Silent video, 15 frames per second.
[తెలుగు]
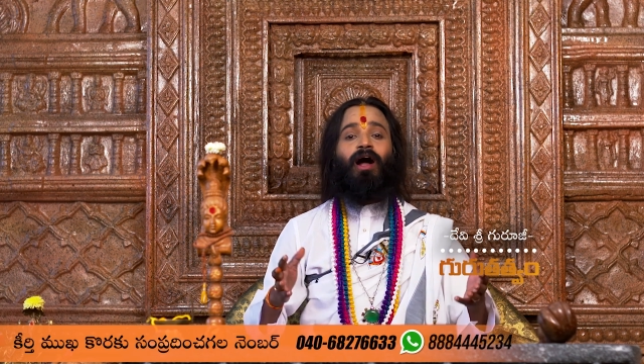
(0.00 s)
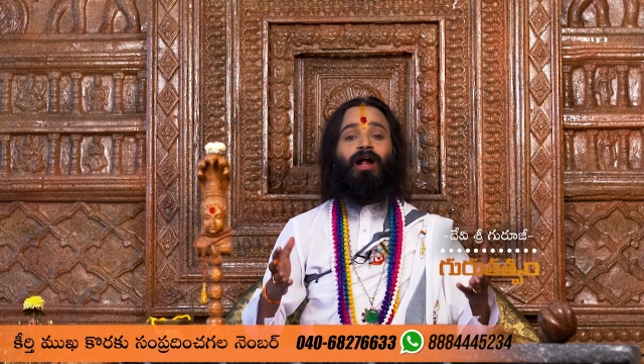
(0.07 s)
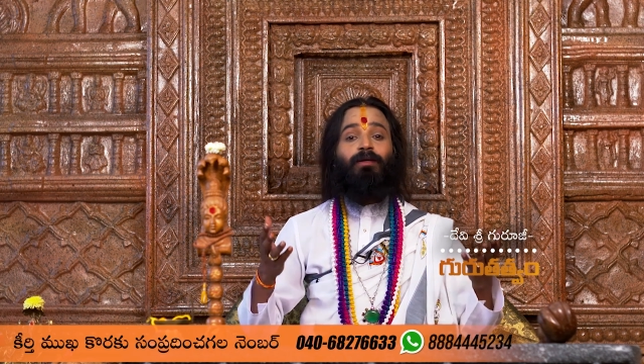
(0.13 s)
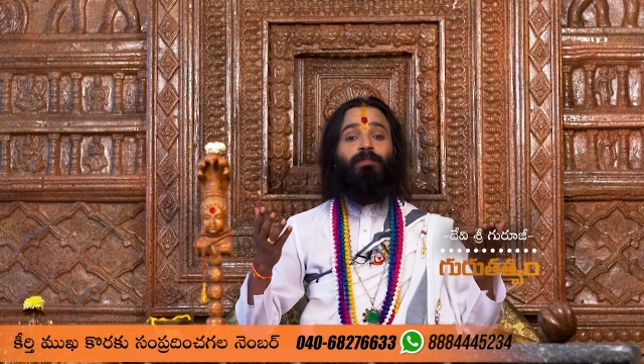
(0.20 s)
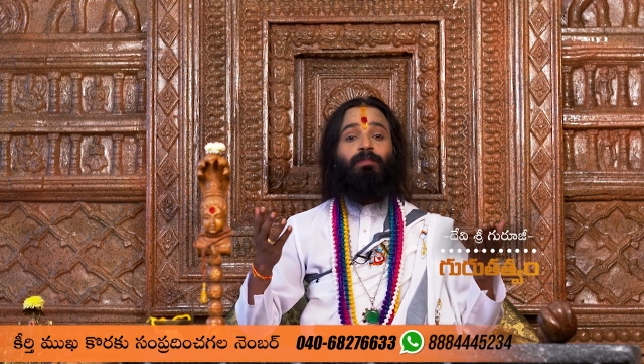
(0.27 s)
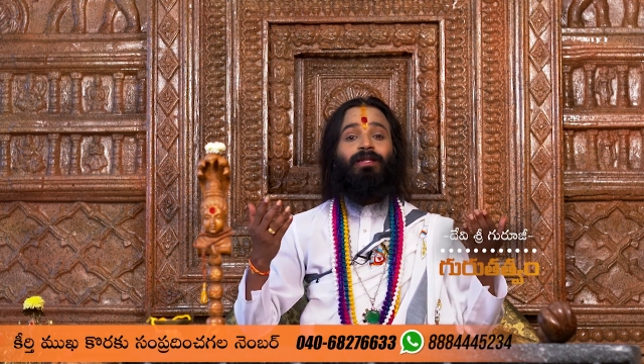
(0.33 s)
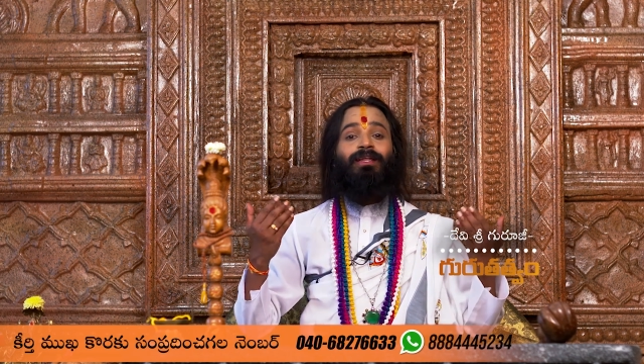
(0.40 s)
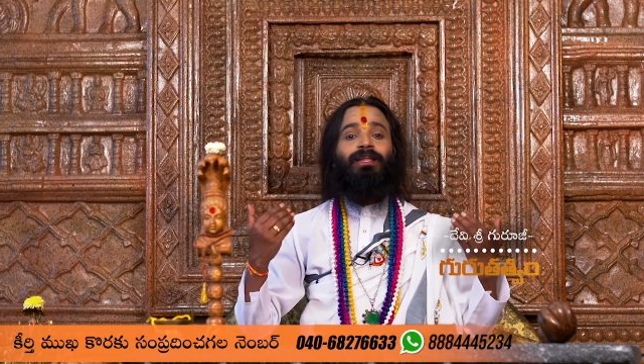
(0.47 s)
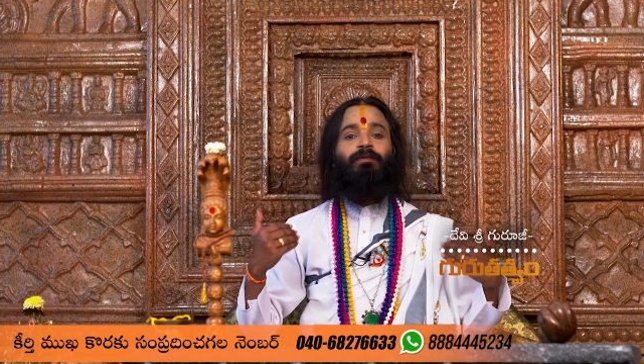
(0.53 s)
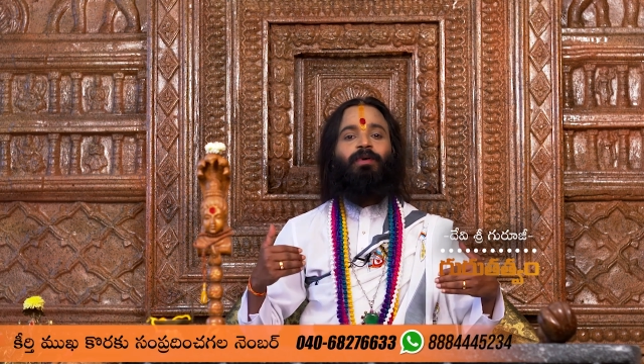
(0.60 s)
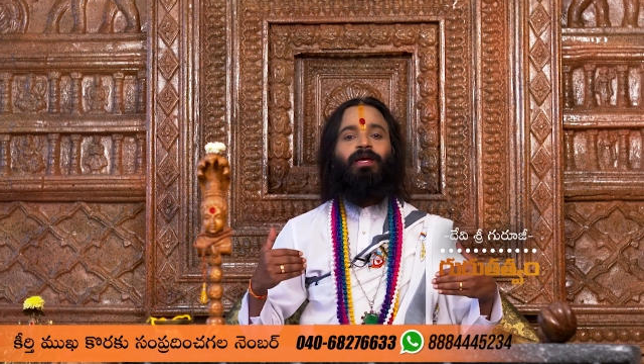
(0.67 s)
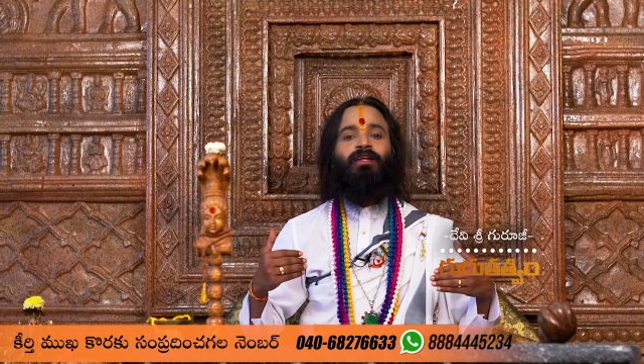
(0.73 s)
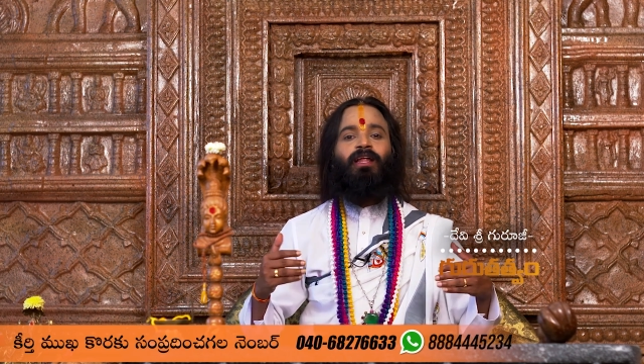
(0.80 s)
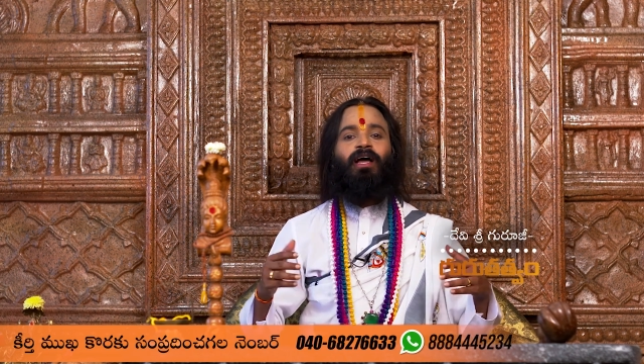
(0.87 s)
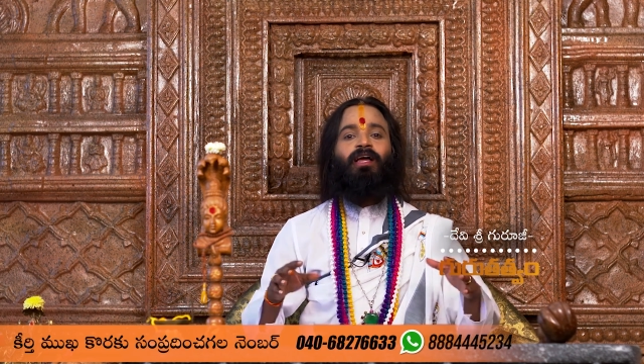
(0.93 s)

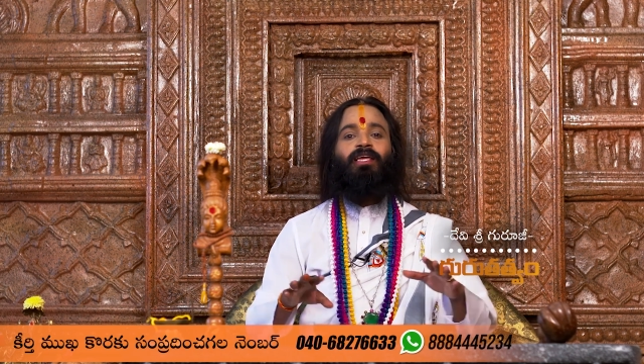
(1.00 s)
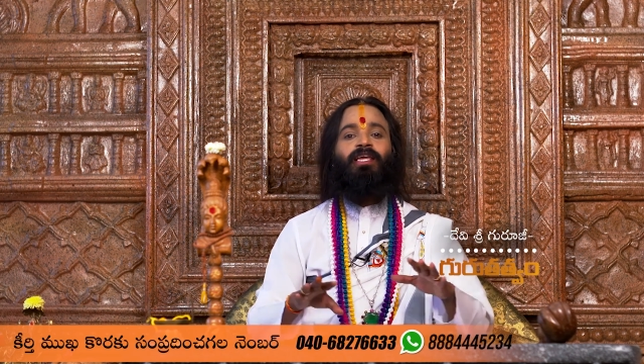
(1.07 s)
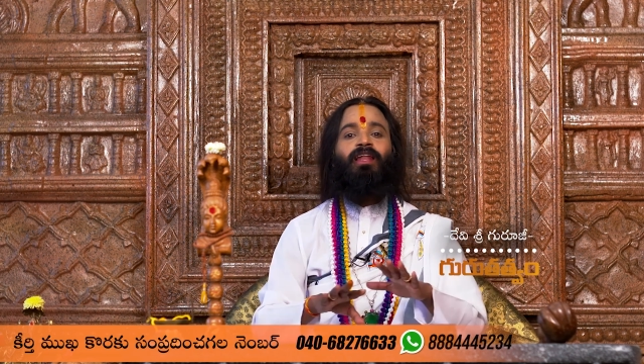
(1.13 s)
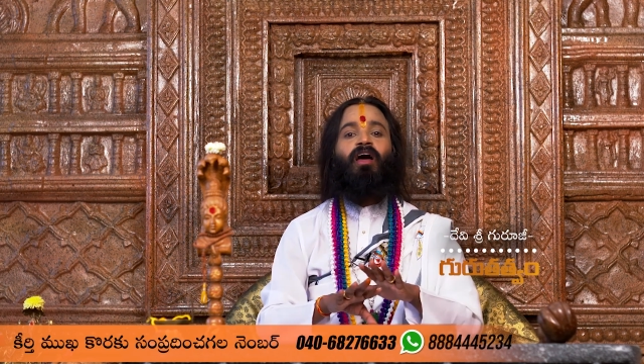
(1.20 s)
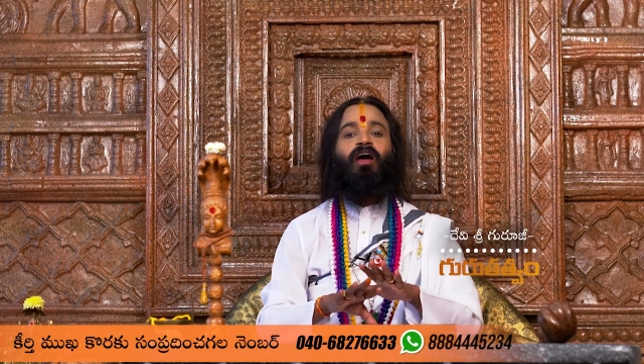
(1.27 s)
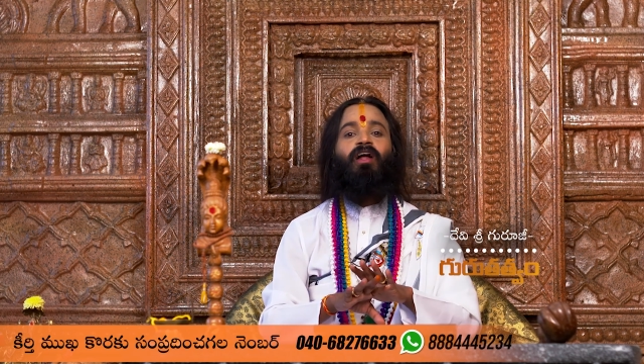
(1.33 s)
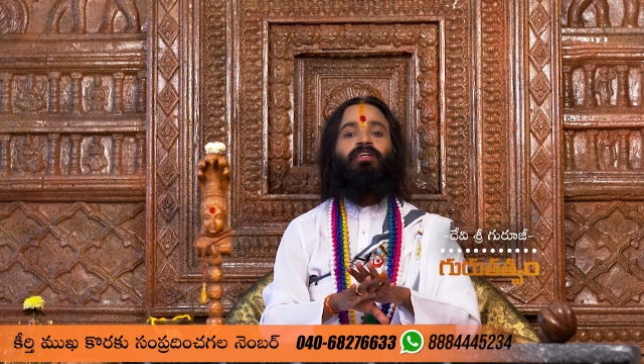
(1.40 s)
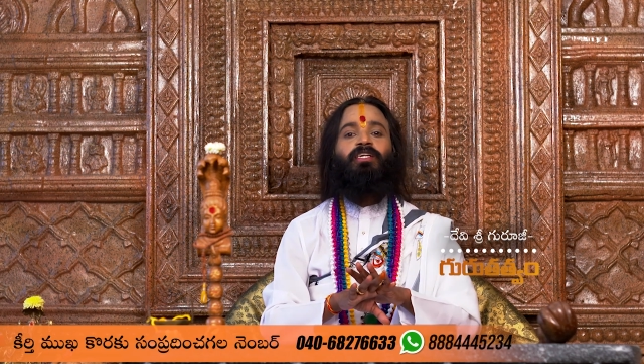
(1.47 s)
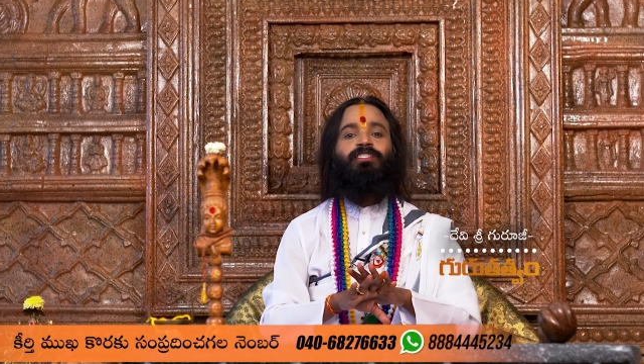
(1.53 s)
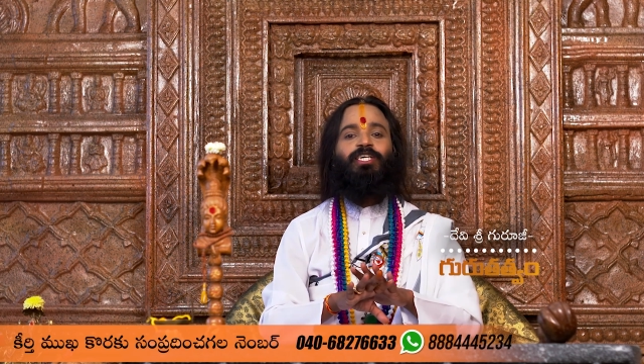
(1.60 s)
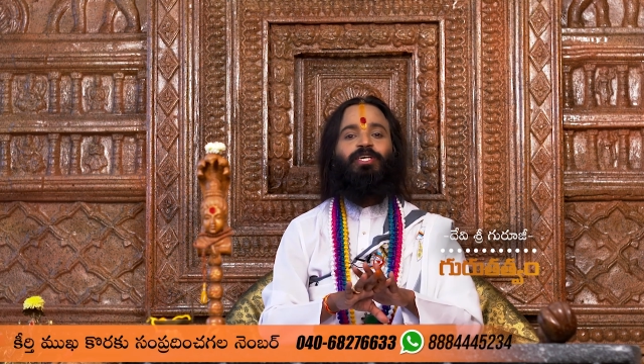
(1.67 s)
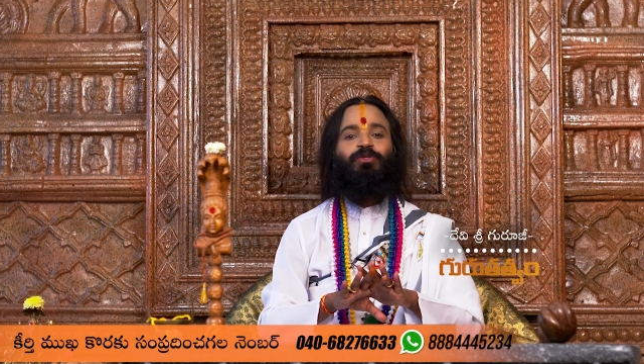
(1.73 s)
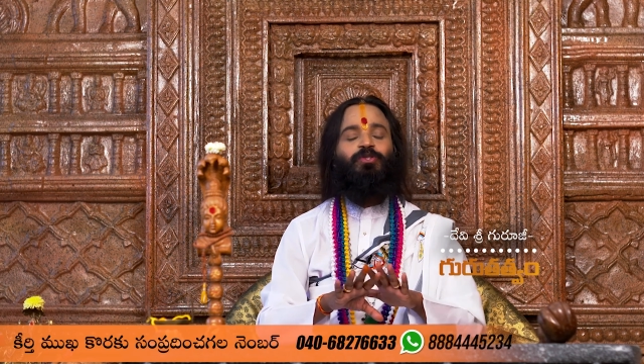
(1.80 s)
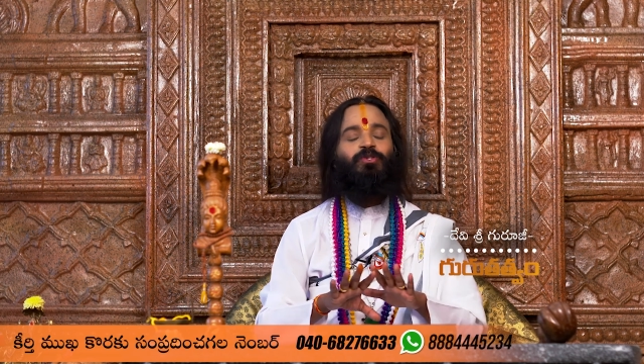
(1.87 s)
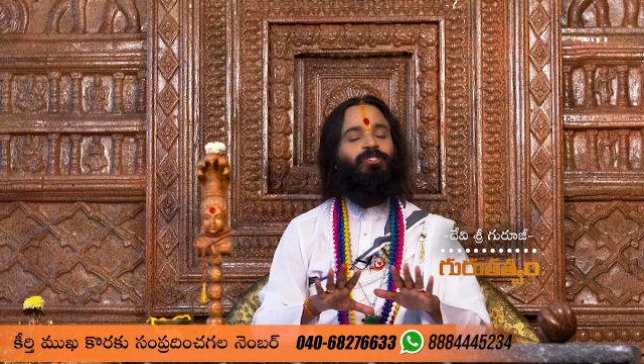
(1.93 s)
ఆడపిల్లలపైన ఎలాంటి
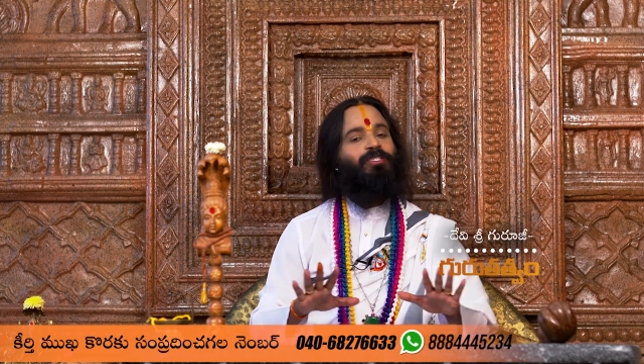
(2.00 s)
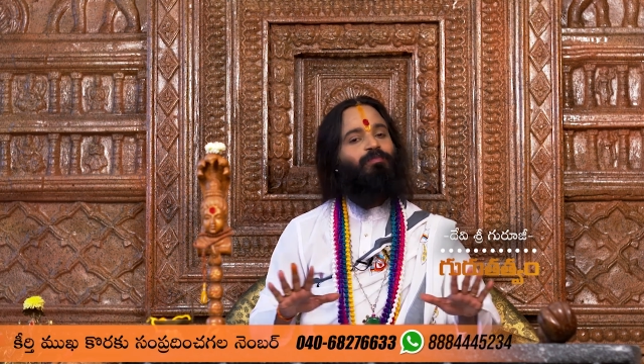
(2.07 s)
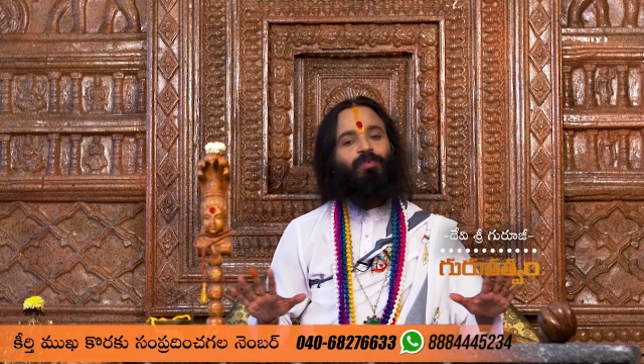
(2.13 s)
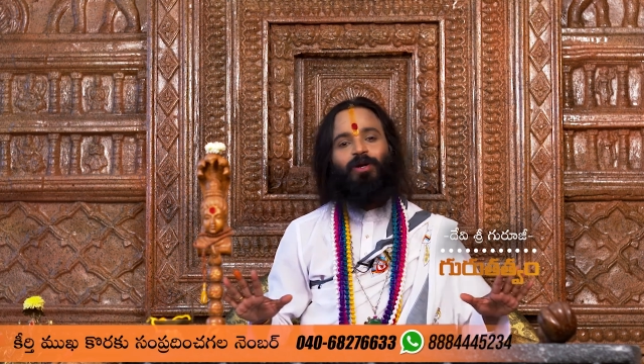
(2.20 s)
చెడు దృష్టి